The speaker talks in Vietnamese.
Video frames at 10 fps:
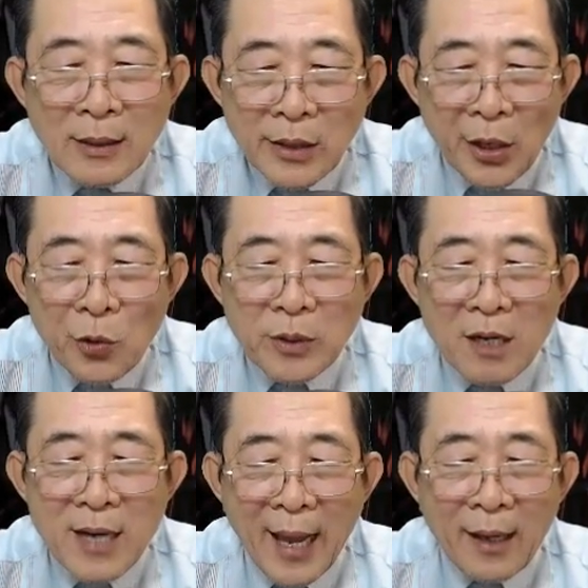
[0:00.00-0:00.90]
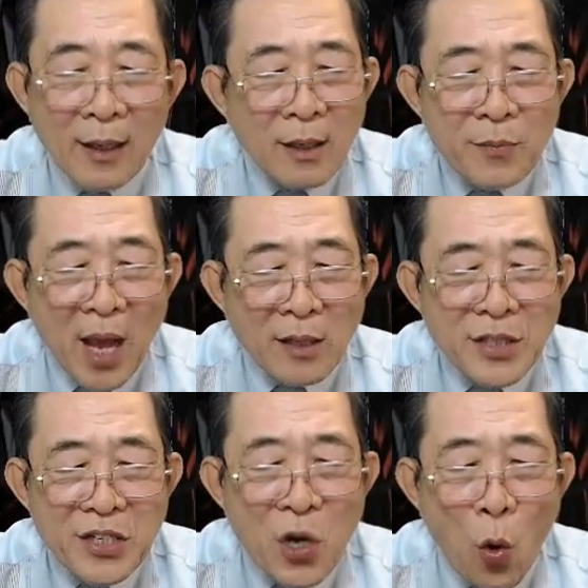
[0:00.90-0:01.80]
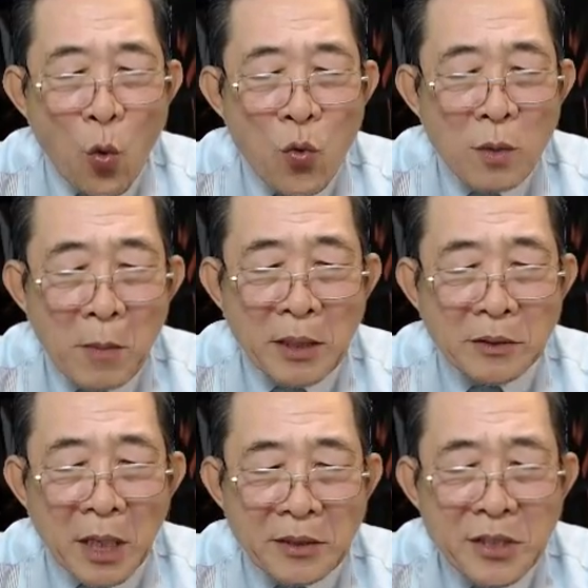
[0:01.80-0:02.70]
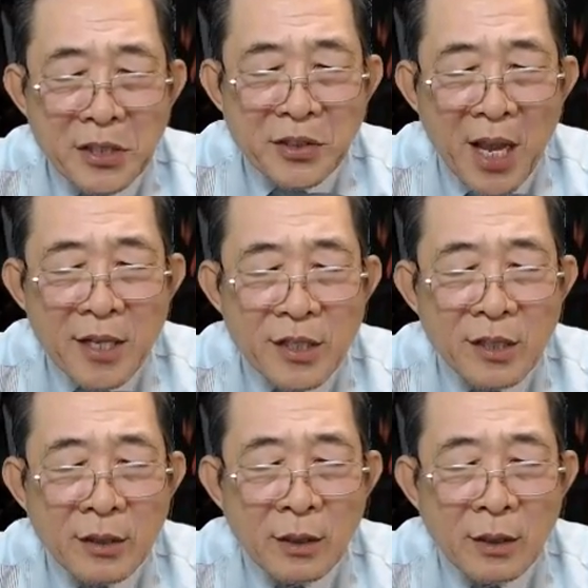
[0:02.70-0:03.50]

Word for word: tiểu tử này vẫn như cũ, bình tĩnh như thế chứ.